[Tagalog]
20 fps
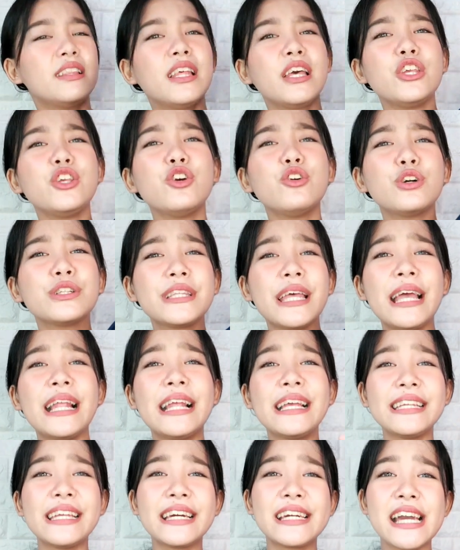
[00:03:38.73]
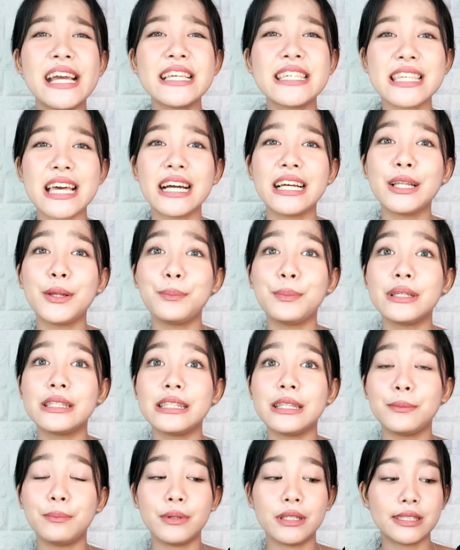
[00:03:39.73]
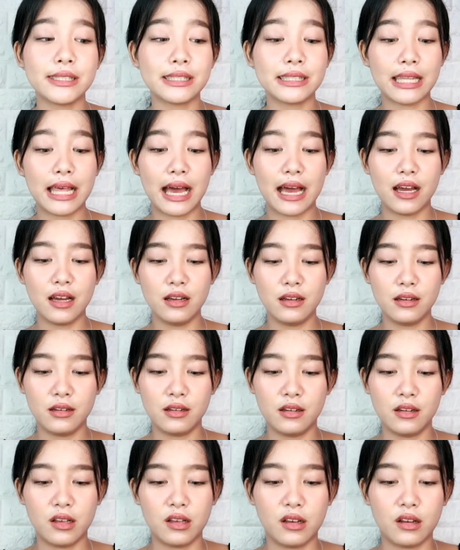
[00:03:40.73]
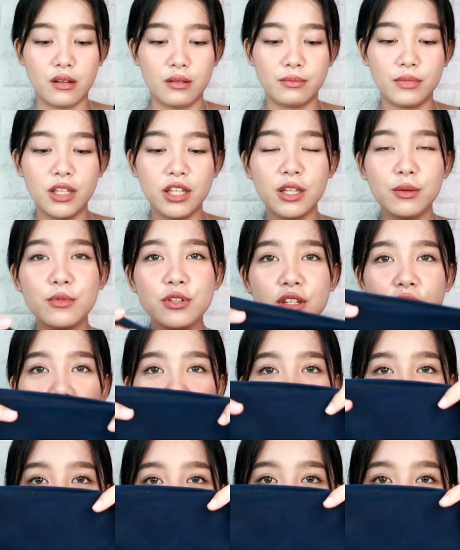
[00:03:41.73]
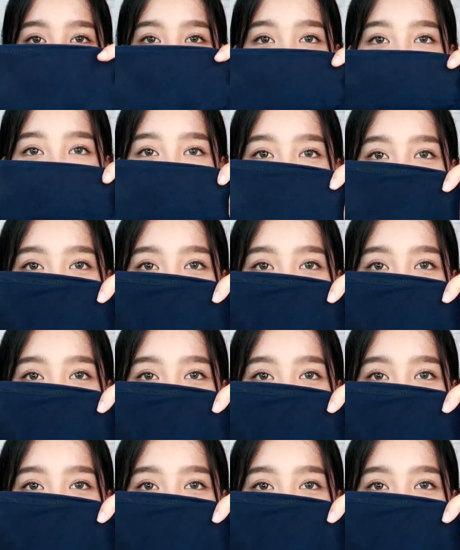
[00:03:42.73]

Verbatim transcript: And then, yung tela niya guys, ang lipis-lipis lang. Hindi naman siya todo